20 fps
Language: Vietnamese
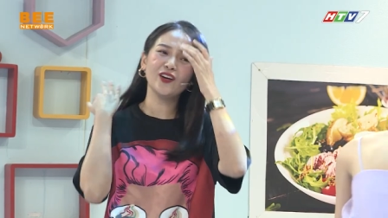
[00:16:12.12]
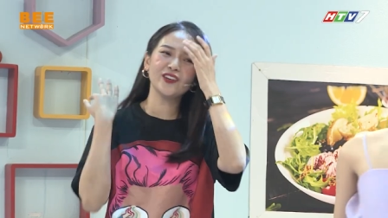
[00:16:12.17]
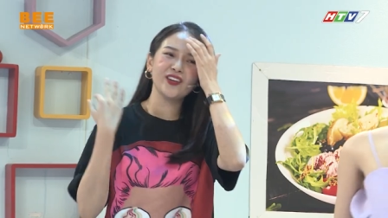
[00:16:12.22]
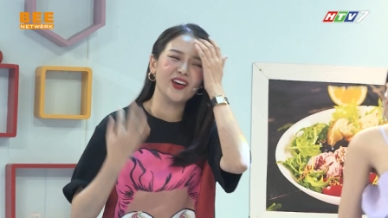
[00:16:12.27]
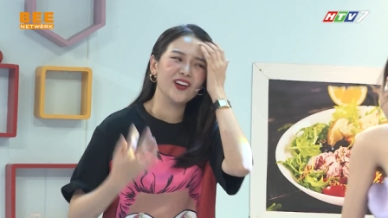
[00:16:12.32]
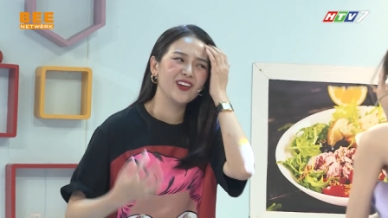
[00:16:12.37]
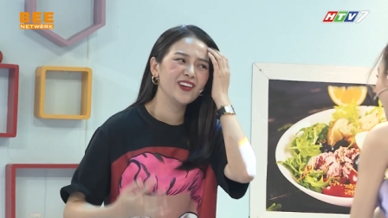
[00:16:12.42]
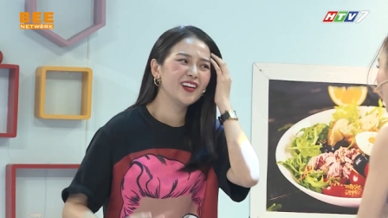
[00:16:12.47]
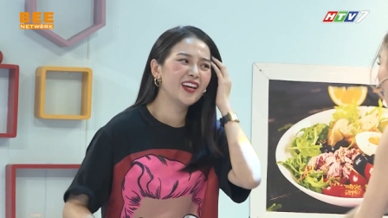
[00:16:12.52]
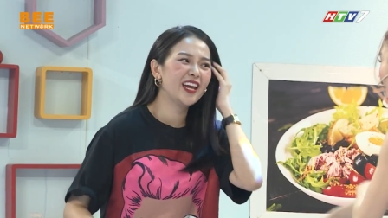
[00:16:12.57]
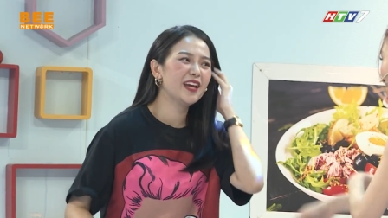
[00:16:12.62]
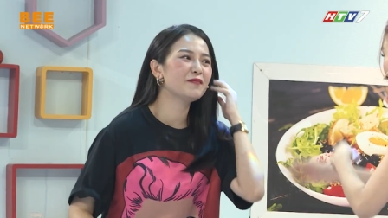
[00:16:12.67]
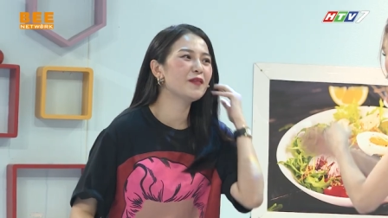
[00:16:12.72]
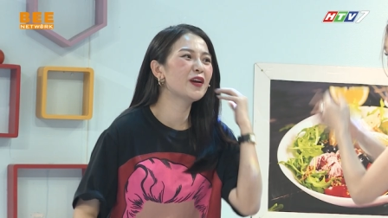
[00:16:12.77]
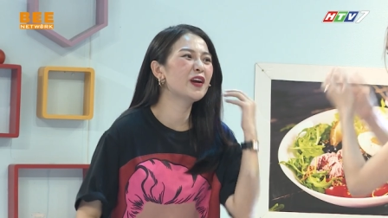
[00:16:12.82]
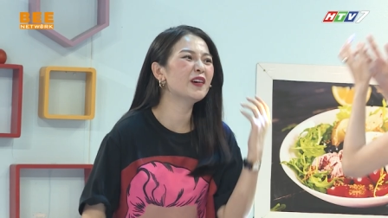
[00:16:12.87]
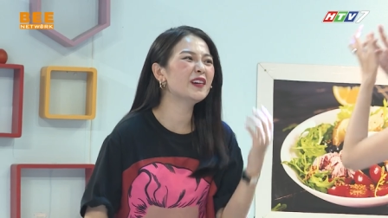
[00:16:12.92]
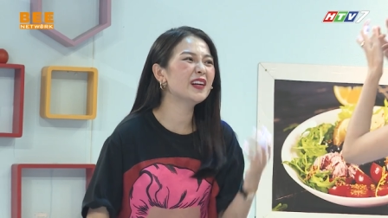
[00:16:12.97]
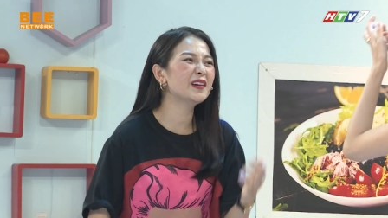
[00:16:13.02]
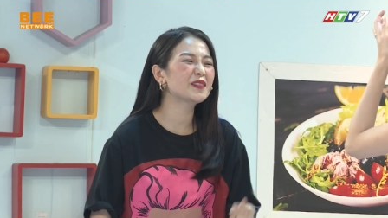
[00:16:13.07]
thôi chị
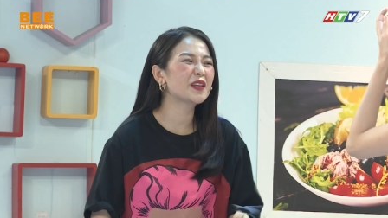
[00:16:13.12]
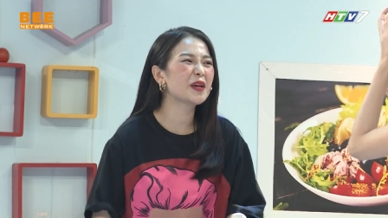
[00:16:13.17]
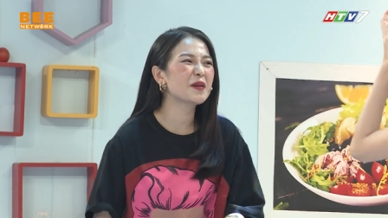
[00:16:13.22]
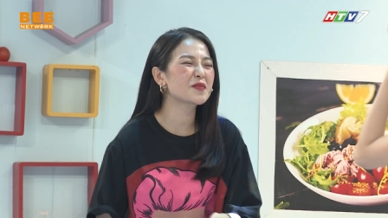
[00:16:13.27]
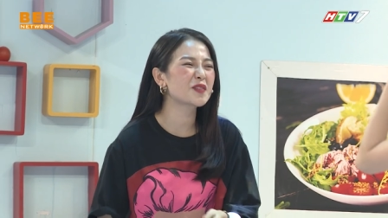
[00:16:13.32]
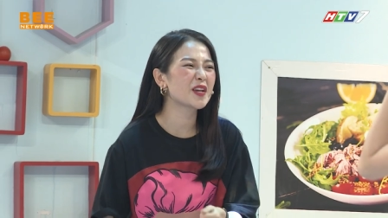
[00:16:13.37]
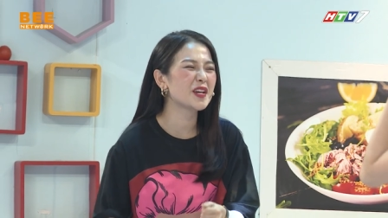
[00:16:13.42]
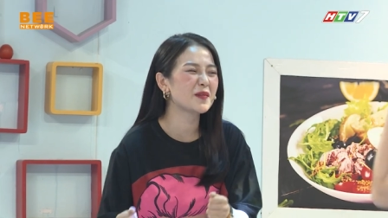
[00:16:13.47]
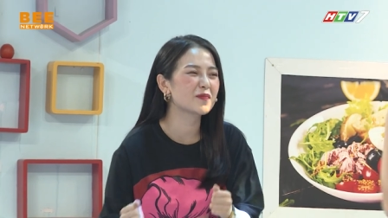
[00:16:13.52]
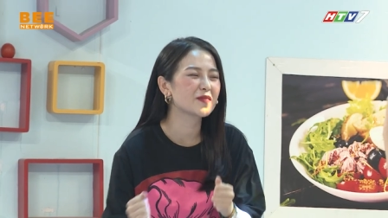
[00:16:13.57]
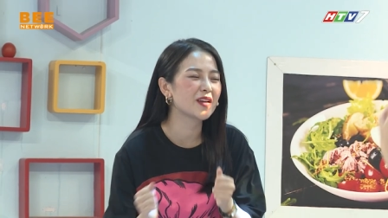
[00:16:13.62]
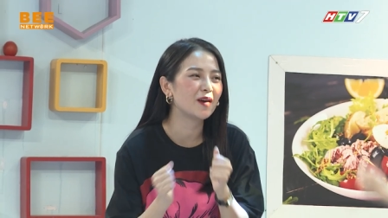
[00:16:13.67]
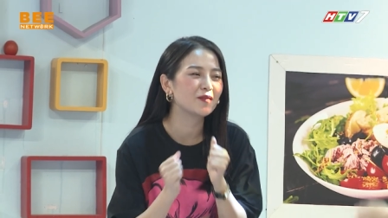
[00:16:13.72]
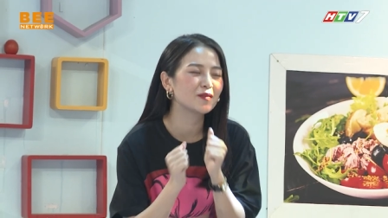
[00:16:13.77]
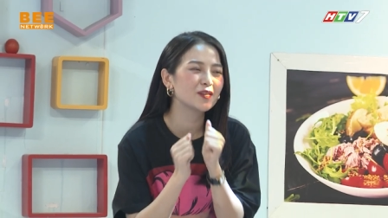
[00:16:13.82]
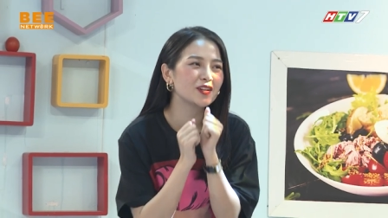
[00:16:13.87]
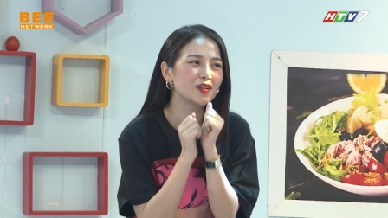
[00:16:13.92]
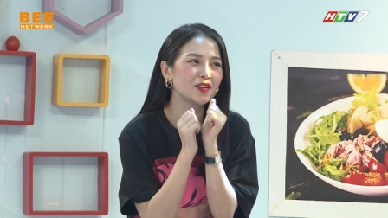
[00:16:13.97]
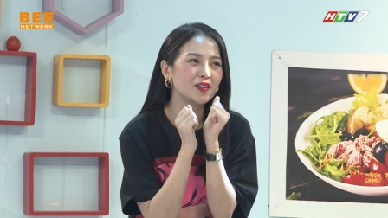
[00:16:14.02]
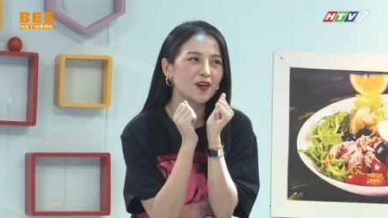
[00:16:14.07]
em yếu lắm cho em xoay vòng
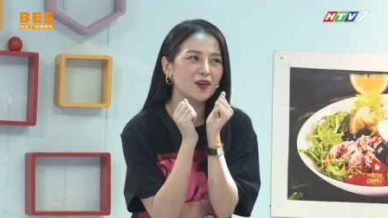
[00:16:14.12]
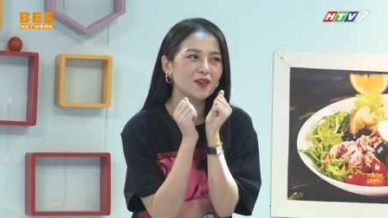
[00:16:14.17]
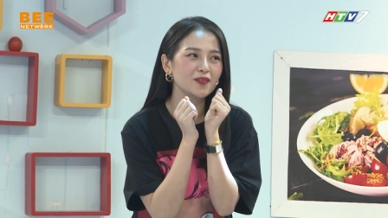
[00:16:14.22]
vòng thôi được